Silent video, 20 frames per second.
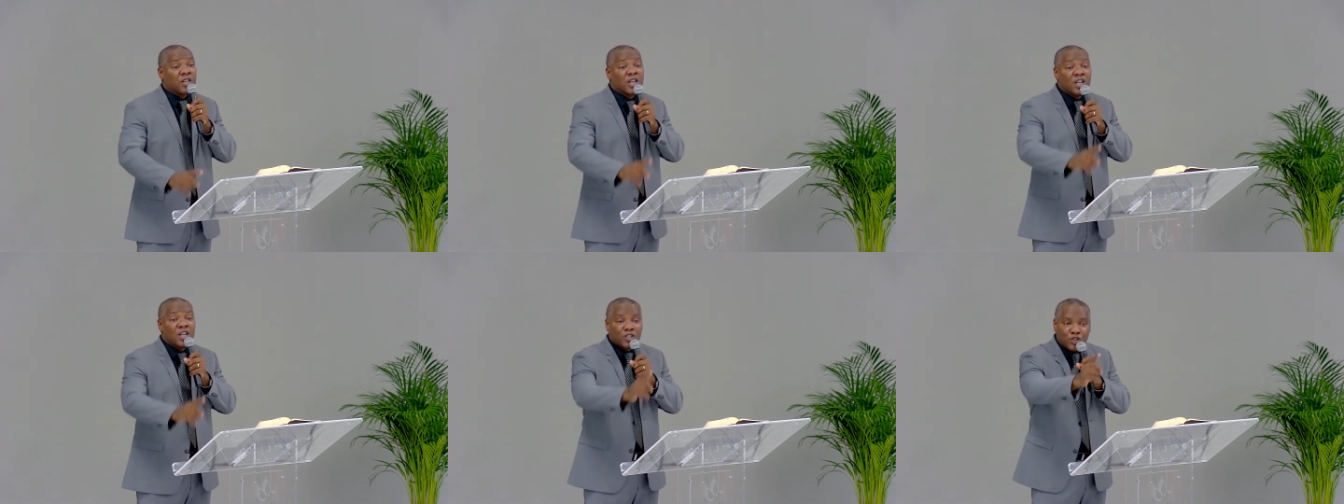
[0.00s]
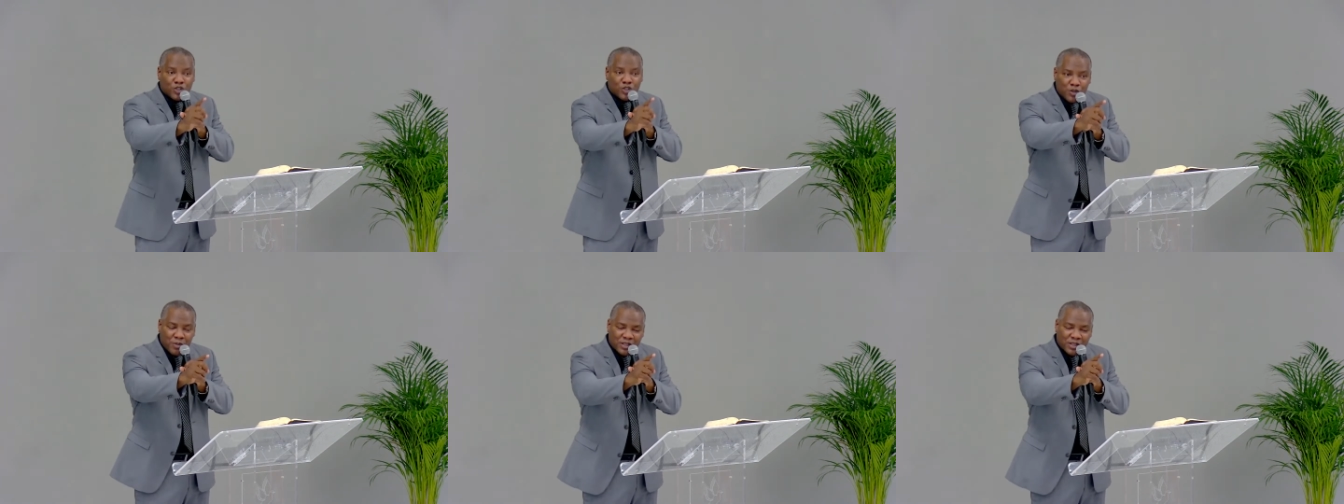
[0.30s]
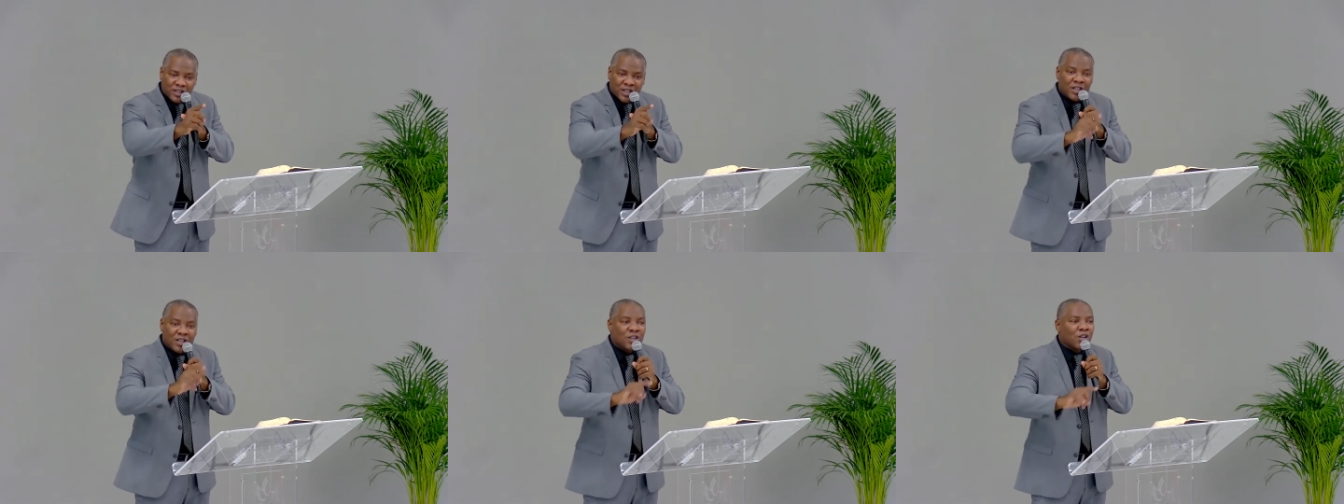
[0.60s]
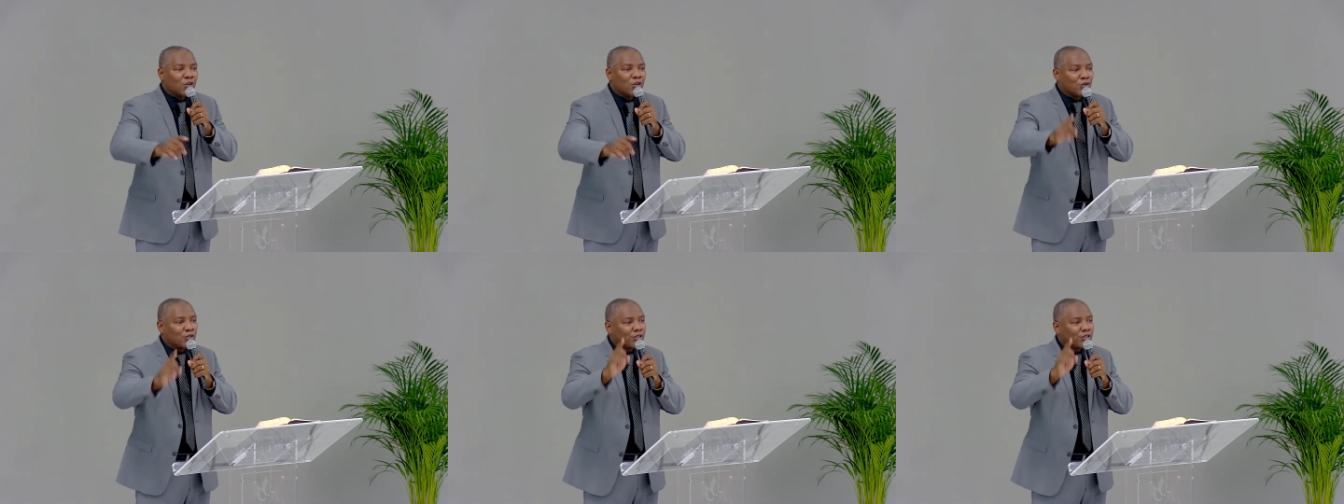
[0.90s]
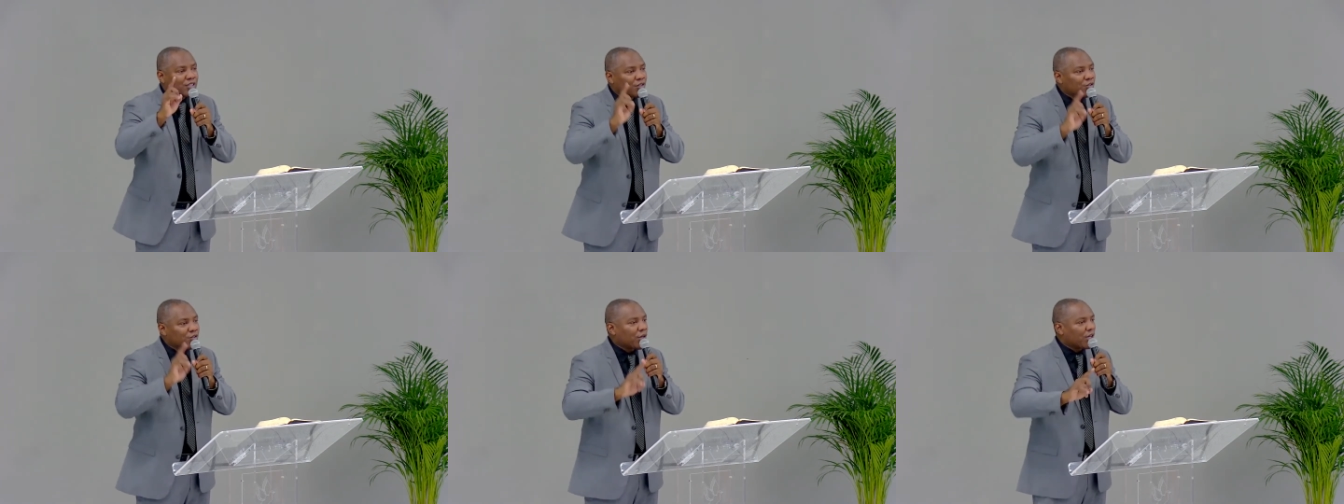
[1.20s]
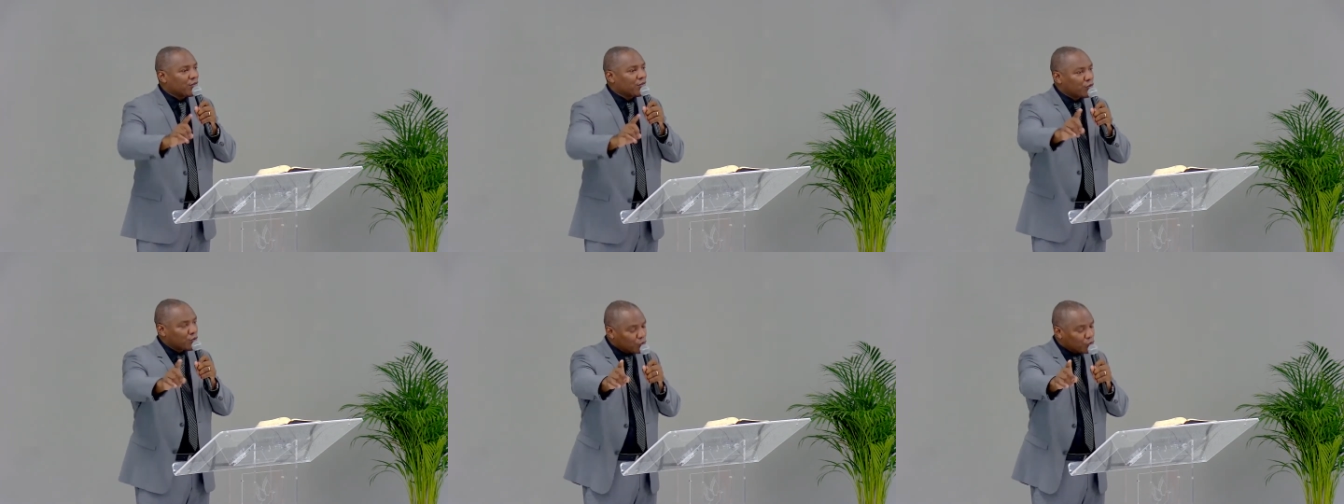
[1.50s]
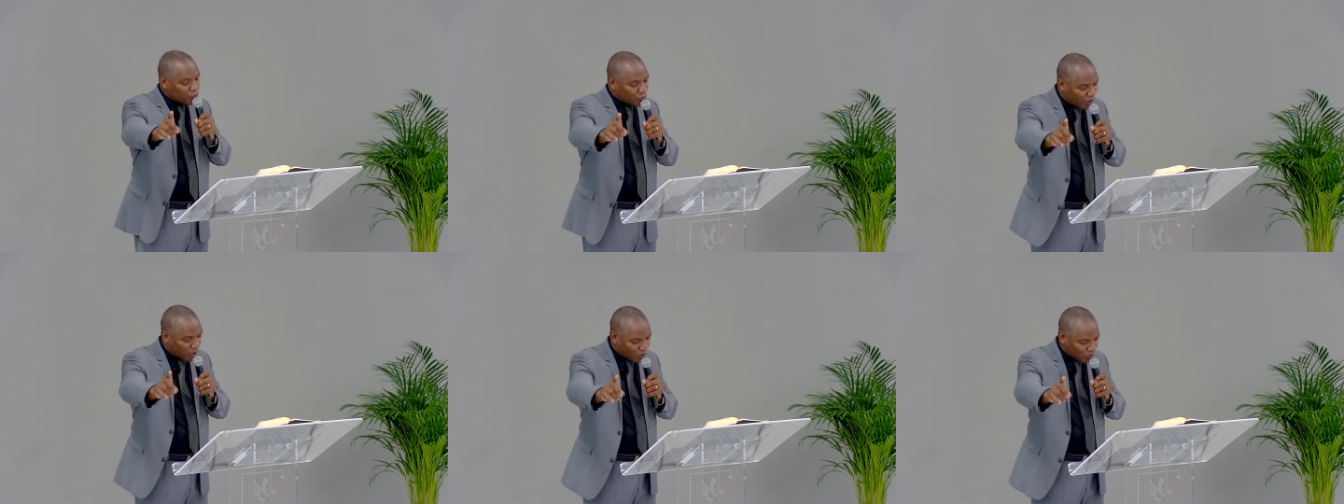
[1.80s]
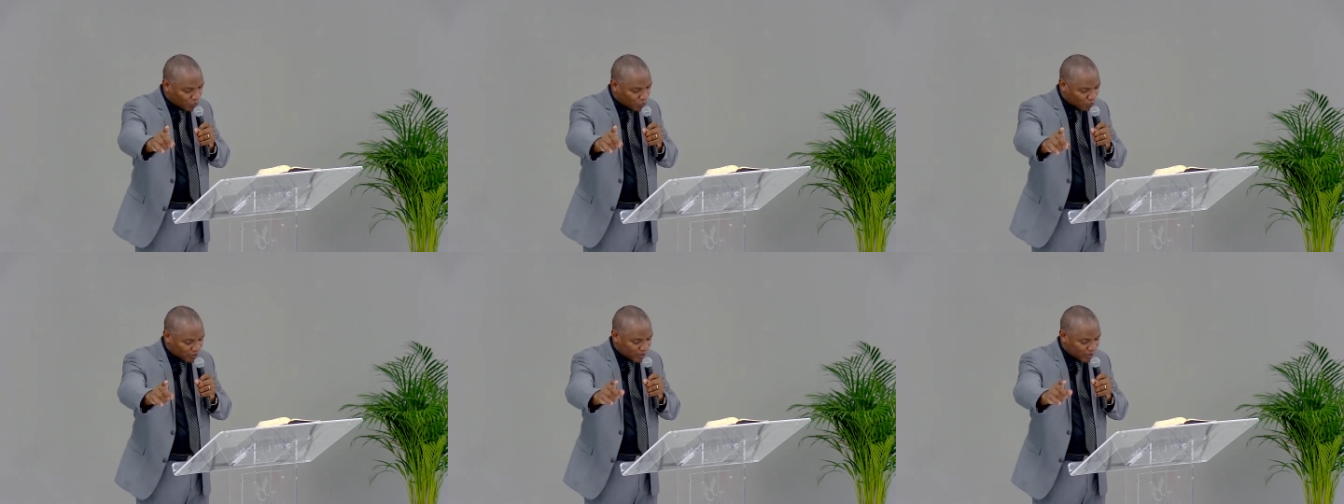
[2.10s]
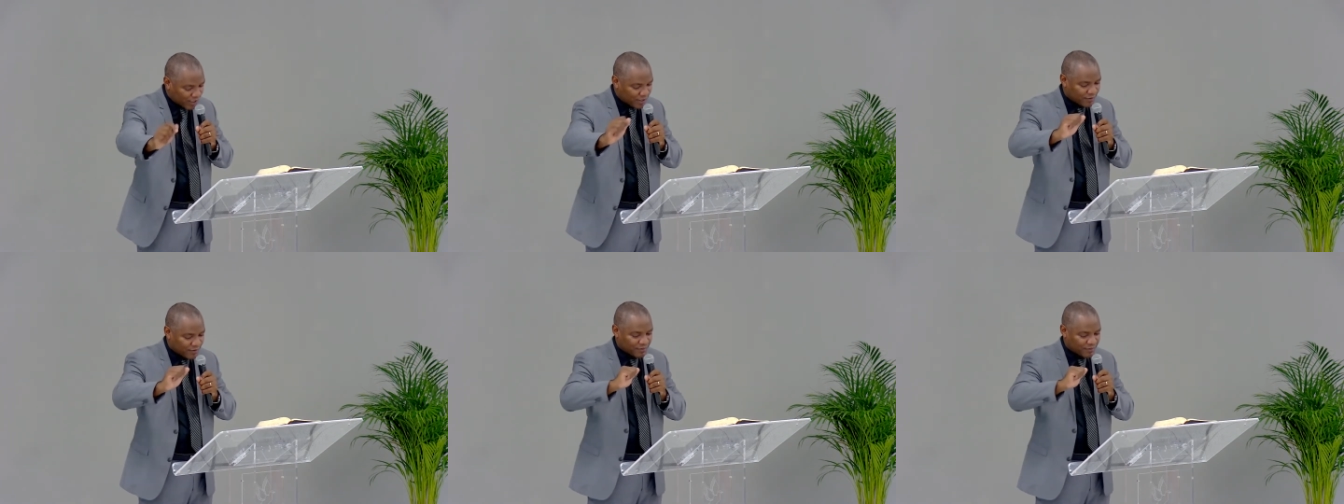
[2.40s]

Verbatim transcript: Ce matin, le Seigneur est venu te rencontrer.